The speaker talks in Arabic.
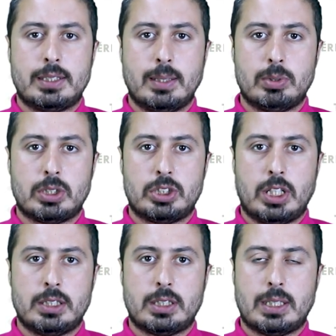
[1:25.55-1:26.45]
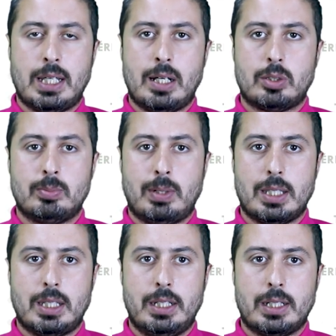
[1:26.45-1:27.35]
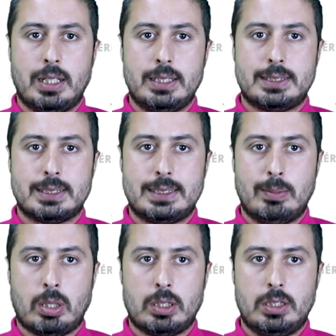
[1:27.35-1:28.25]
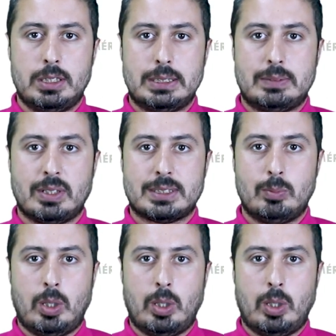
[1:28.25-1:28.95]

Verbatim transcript: أتمت إجراءات التعاقد مع الظهير الأيسر السابق للنادي السبيقسي